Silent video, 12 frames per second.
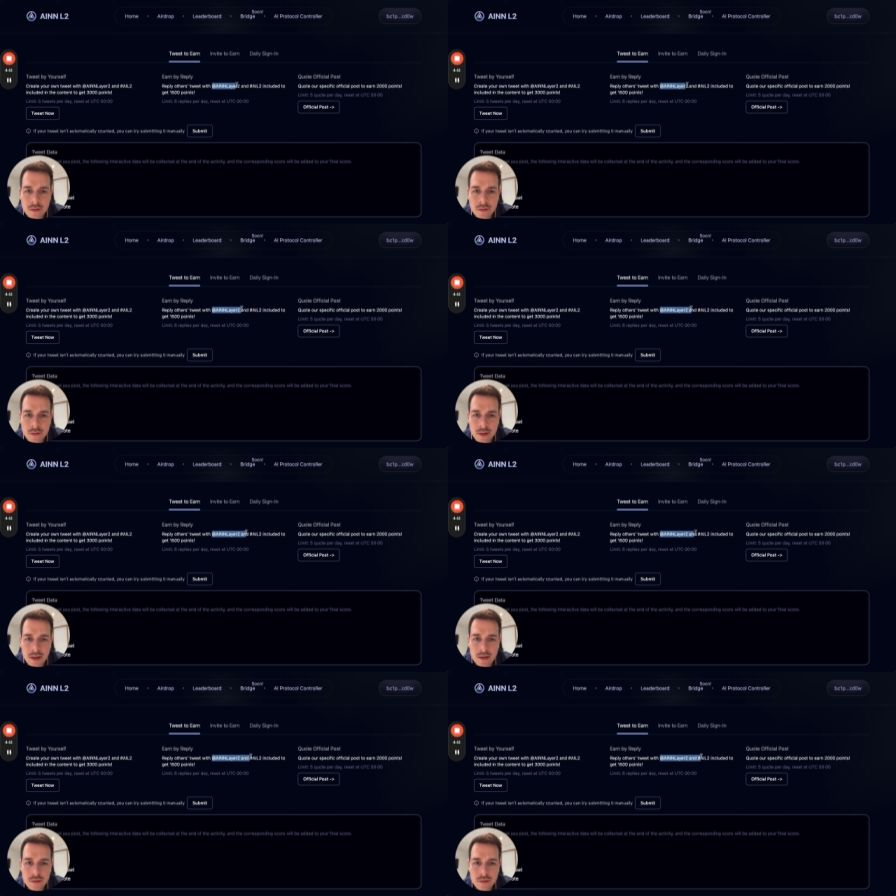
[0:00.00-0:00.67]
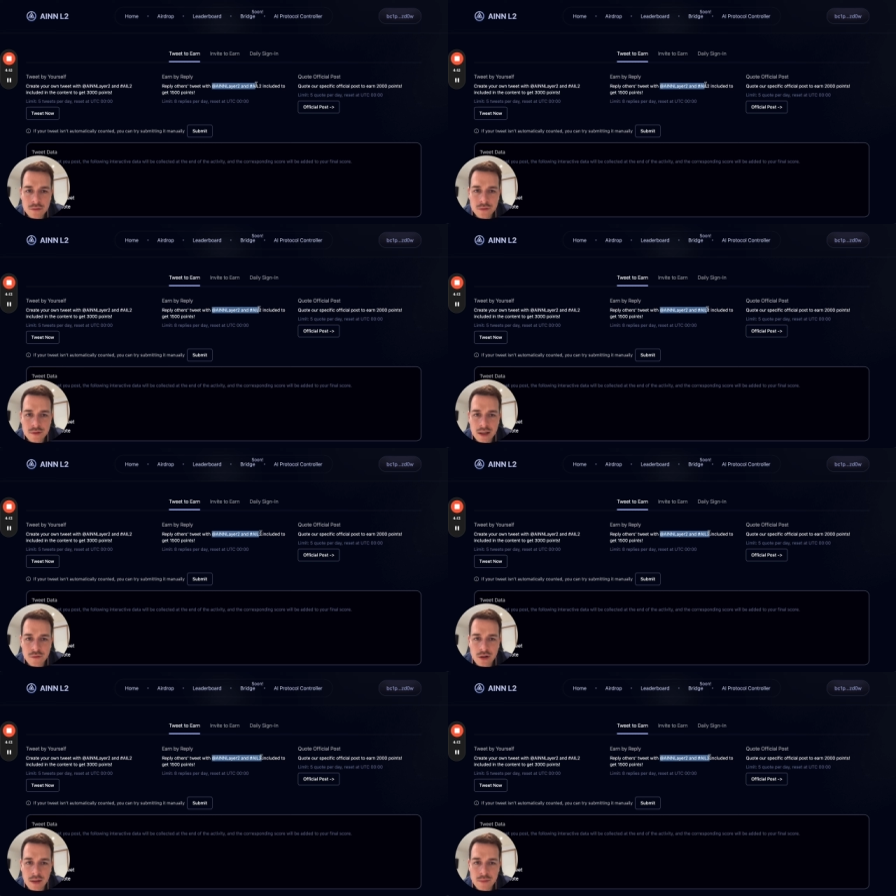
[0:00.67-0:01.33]
Voilà, vous devez
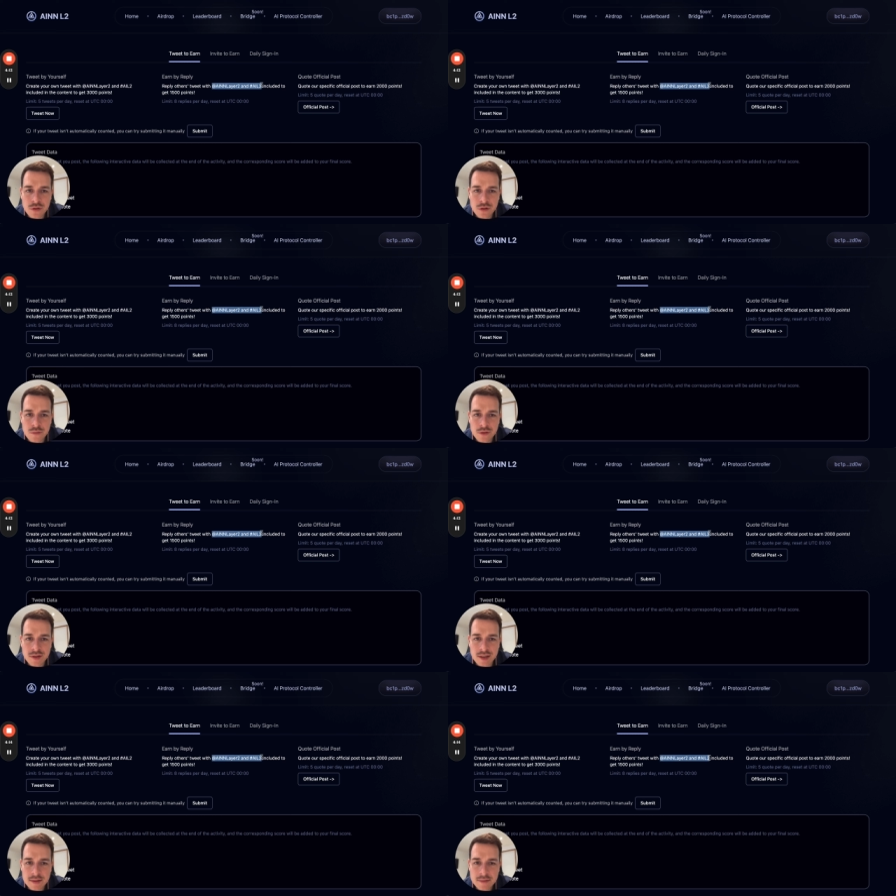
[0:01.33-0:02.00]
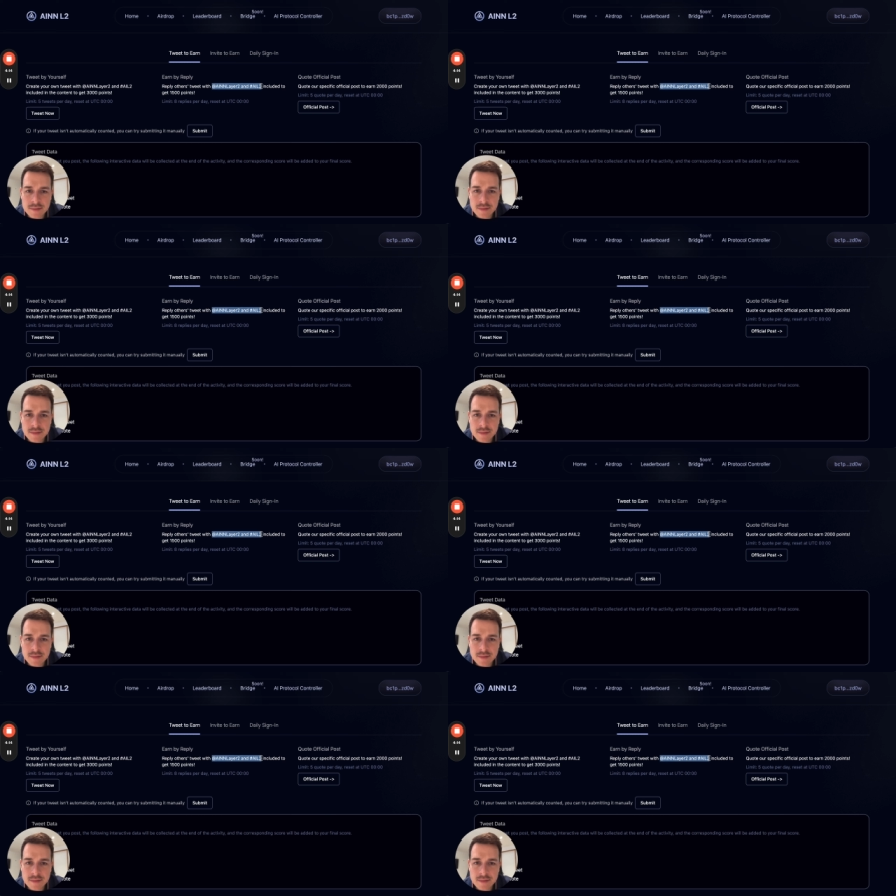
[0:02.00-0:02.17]
avoir absolument ça.